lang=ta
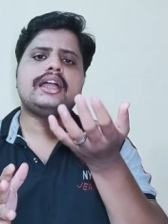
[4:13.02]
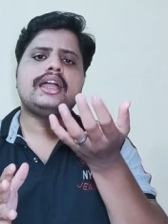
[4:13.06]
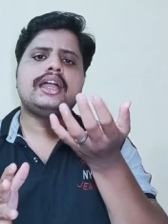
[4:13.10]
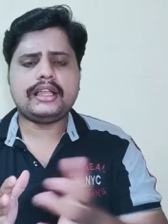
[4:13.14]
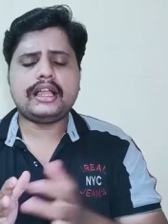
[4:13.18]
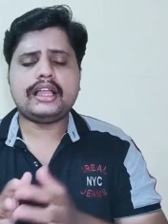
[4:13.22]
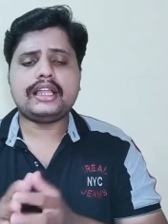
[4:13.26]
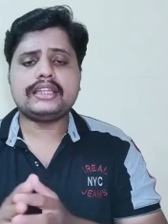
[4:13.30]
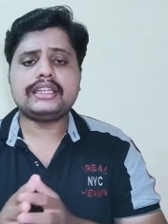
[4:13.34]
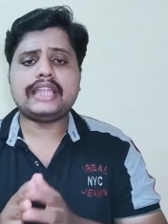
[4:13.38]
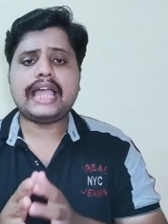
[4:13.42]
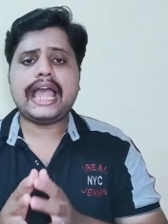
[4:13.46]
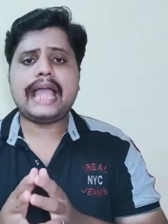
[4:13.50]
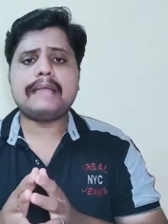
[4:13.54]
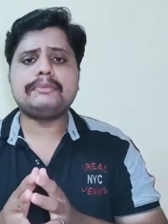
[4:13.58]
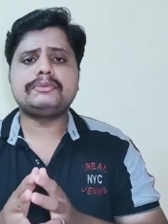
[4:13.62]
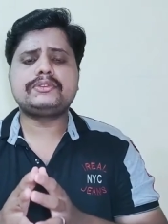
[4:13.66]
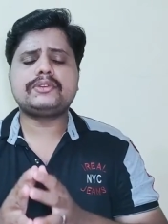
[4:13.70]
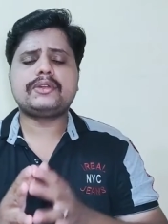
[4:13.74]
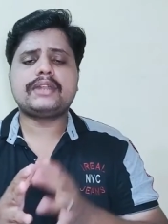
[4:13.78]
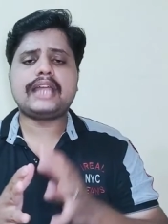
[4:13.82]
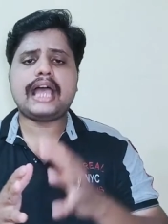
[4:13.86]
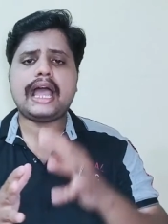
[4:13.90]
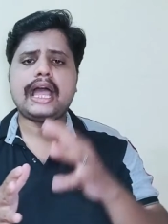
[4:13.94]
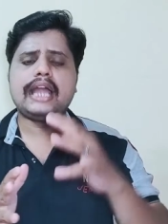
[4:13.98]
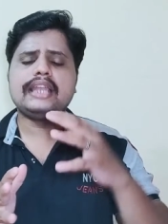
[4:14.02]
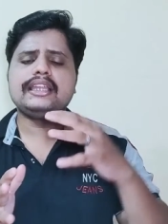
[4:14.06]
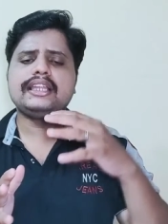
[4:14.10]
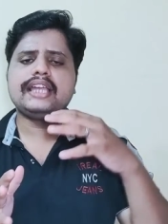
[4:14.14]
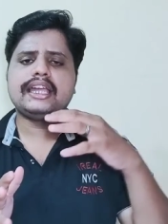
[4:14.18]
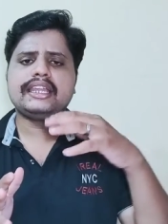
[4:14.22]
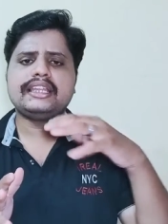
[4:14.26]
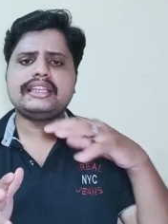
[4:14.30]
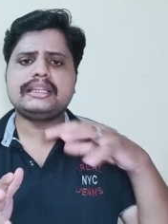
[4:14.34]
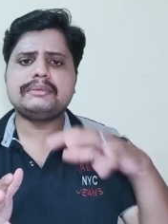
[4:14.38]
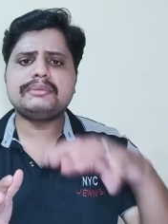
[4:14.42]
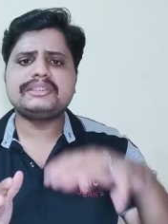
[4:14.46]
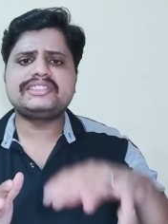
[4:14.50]
அந்த ஆப்ஸோட
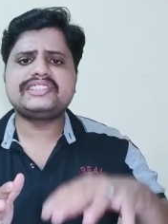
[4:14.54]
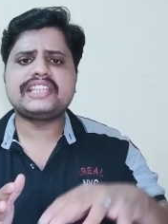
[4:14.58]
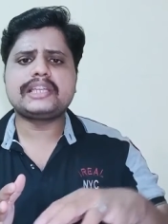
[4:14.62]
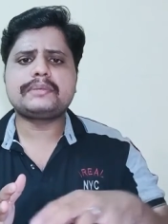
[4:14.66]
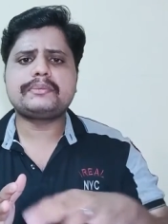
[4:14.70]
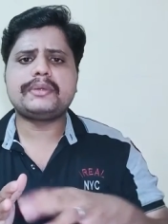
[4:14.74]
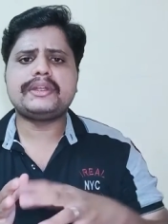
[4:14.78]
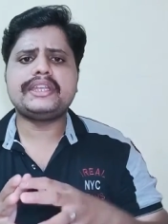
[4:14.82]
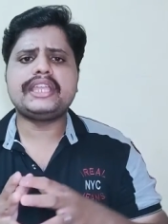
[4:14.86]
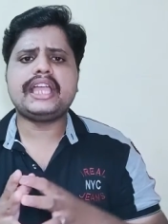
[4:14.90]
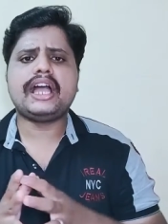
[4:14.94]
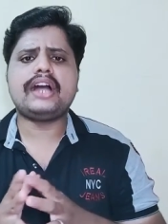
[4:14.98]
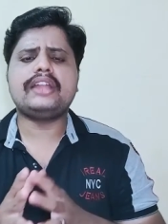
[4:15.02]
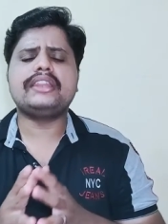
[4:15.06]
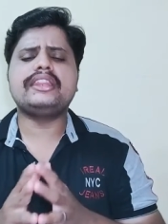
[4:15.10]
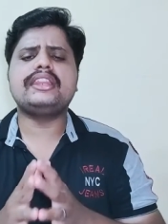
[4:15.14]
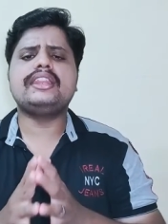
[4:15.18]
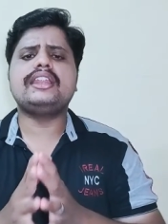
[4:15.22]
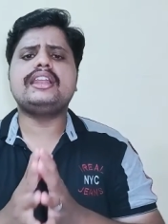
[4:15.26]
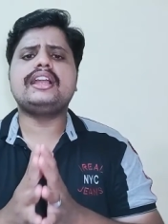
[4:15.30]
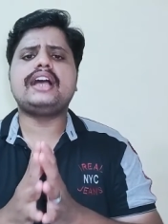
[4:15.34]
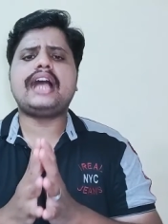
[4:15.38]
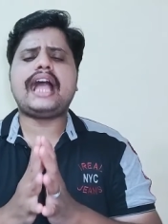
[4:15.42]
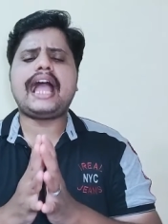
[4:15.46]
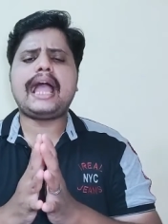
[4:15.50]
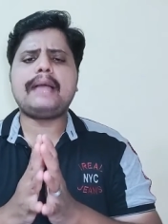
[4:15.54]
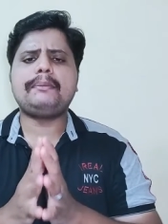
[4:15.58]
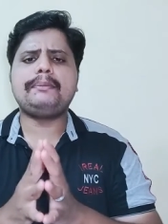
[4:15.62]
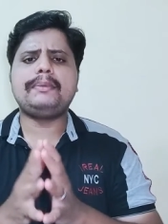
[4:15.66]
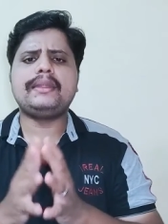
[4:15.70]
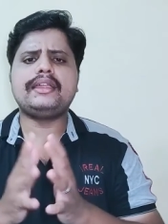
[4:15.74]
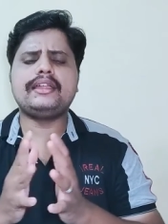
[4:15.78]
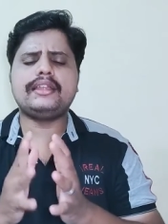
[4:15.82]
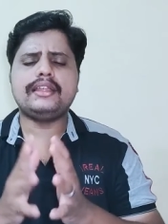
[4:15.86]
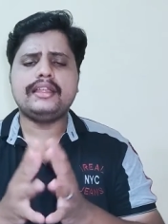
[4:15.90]
அல்காரிதம் செக் பண்ணி அந்த ஆப்ல